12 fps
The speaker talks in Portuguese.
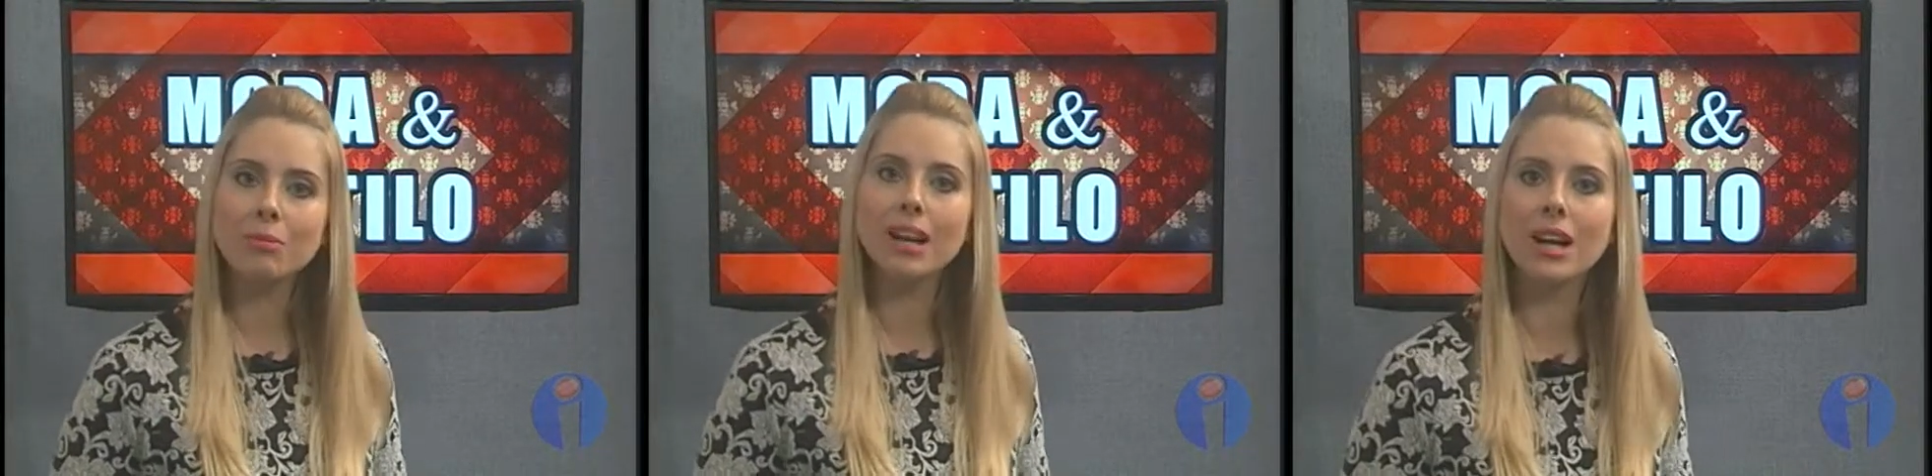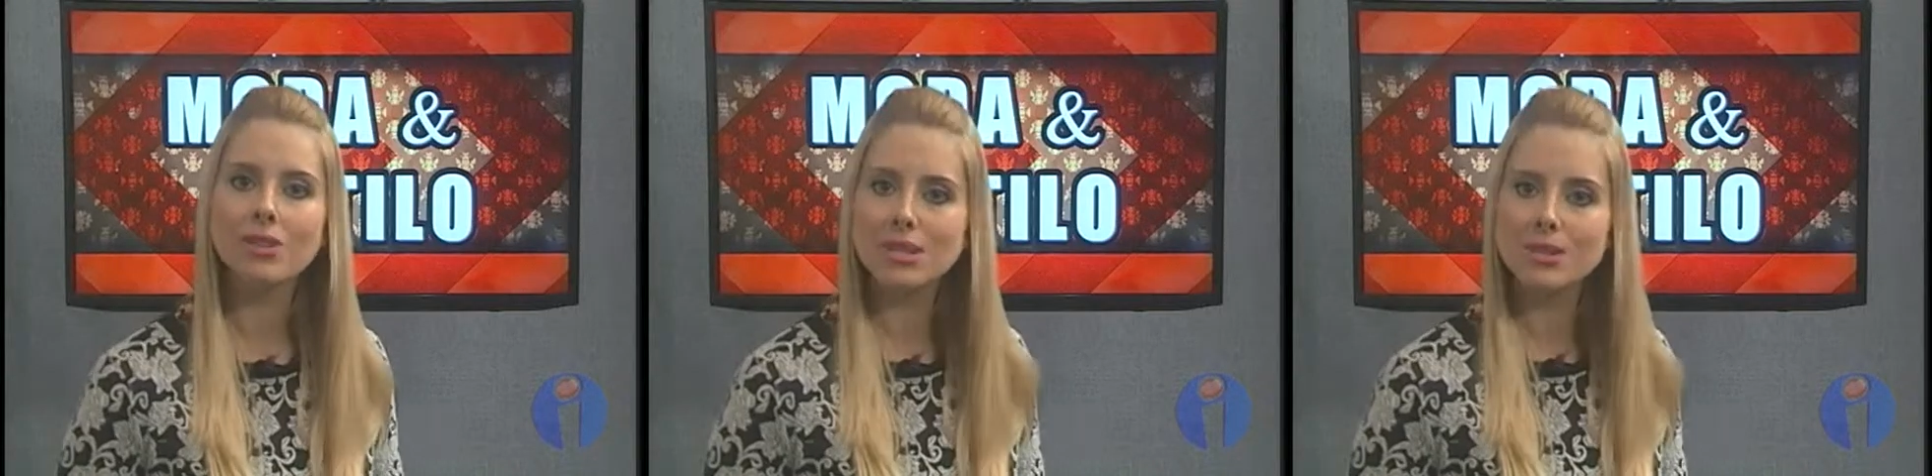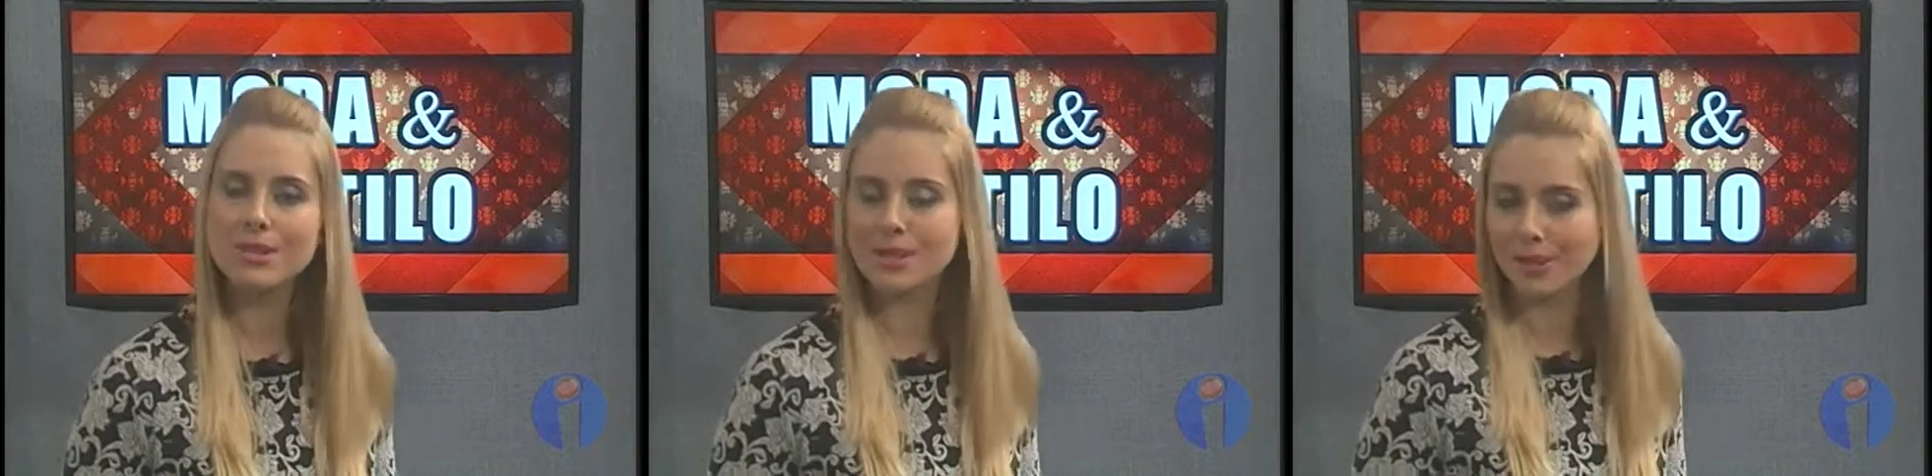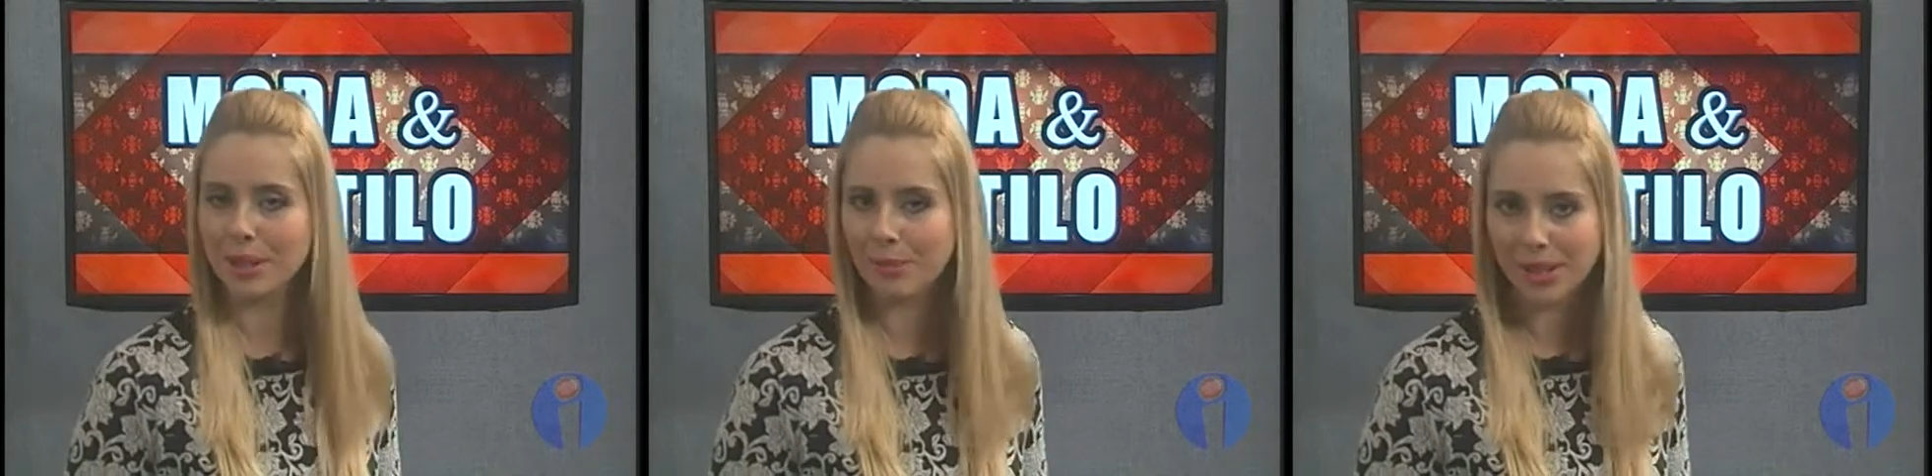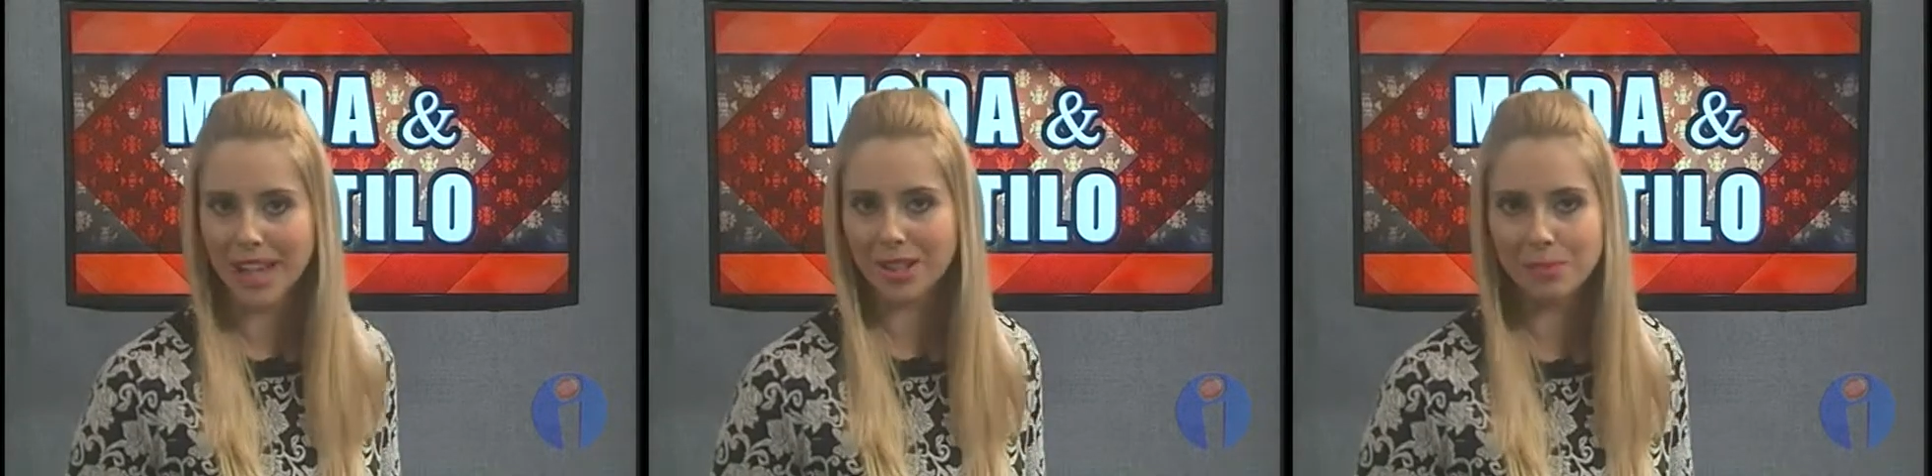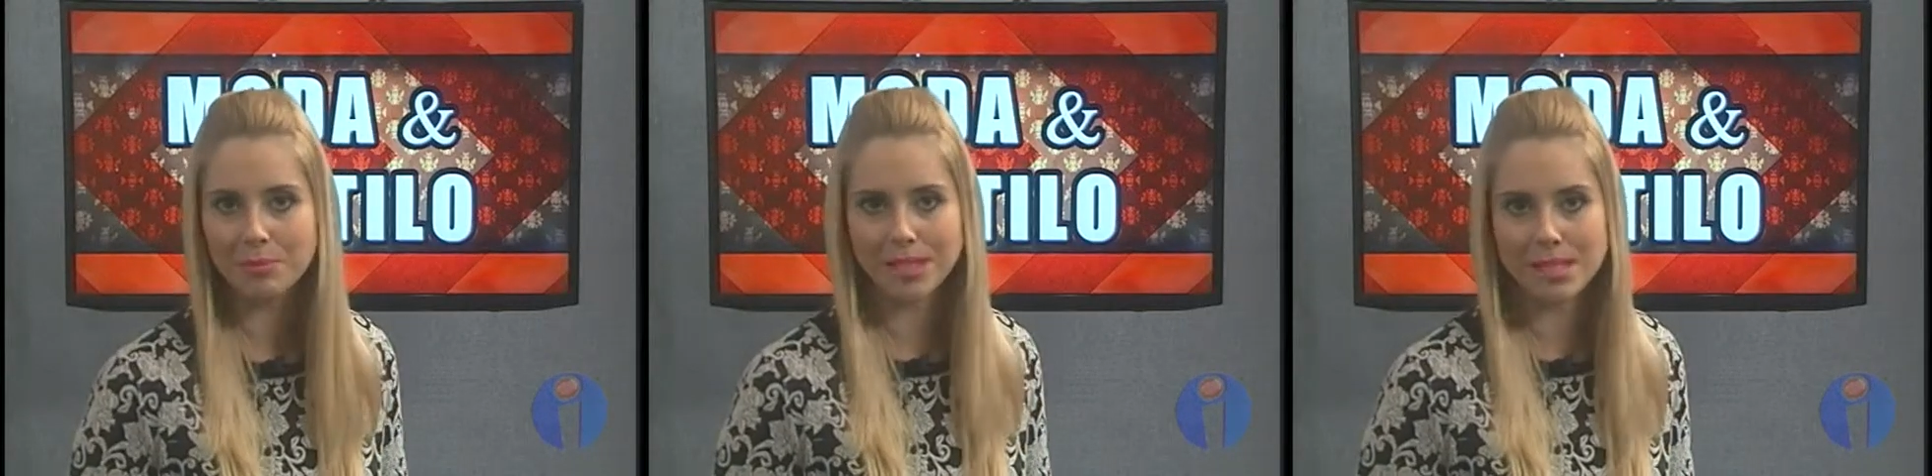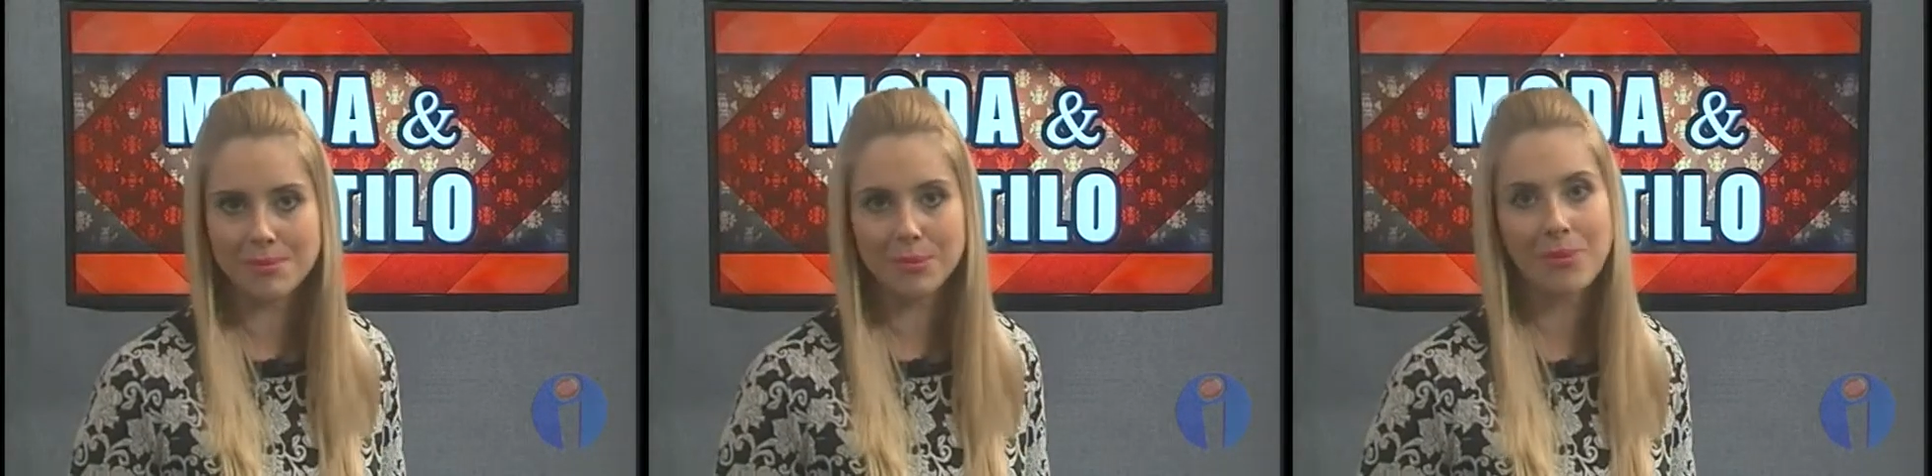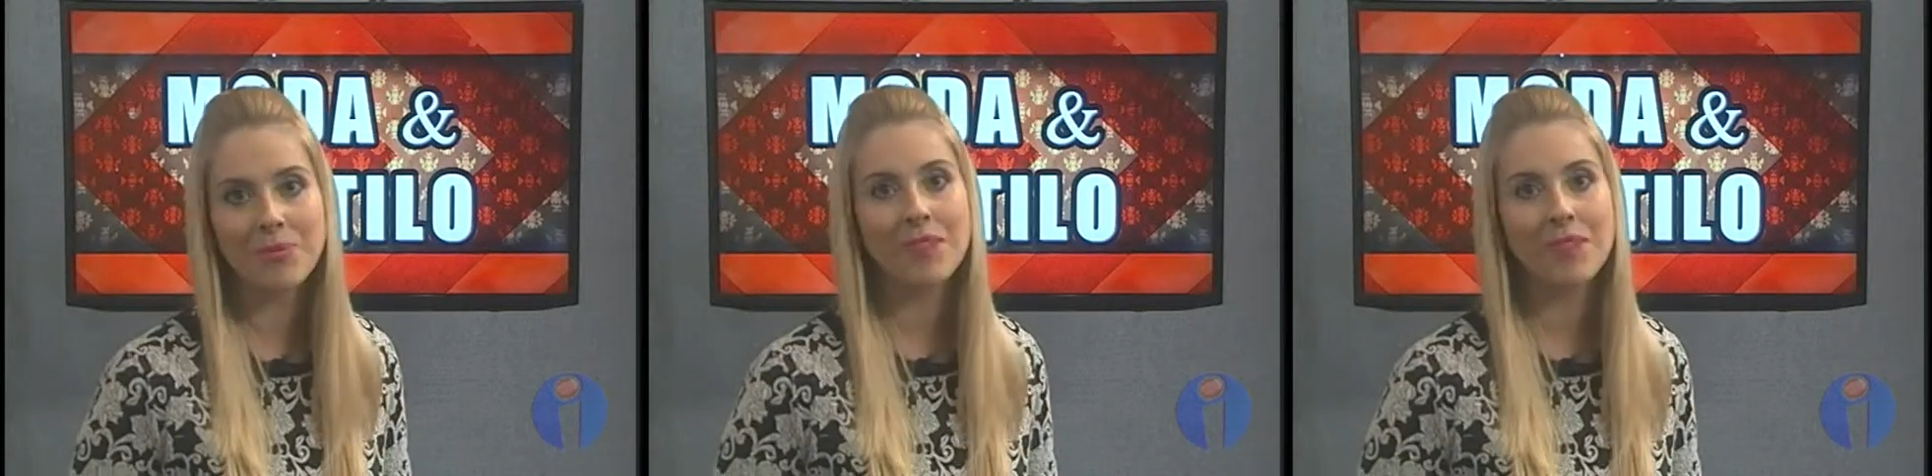uma calça do seu namorado mesmo.